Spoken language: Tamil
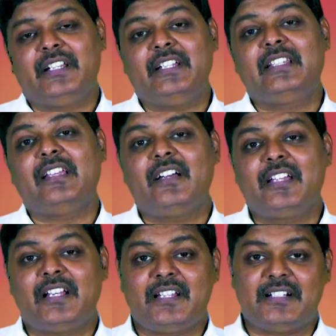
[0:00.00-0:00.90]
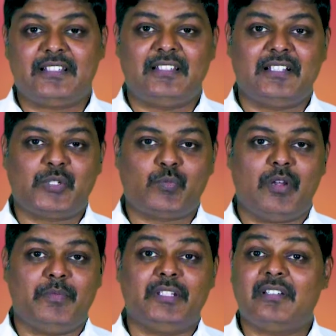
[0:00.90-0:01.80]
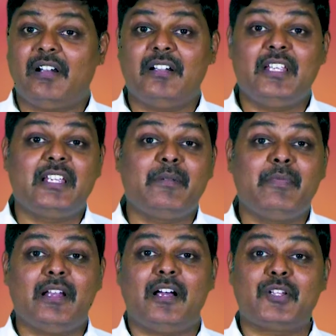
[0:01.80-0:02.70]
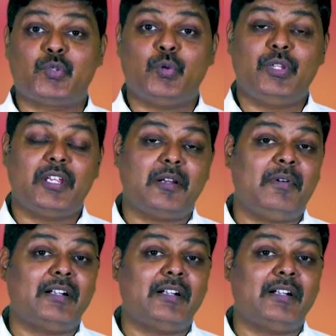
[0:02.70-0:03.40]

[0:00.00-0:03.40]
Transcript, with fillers: நேர்த்தியாக எங்களை நடத்துங்க சுவாமி திராணிக்கு மேலாக சோதிக்க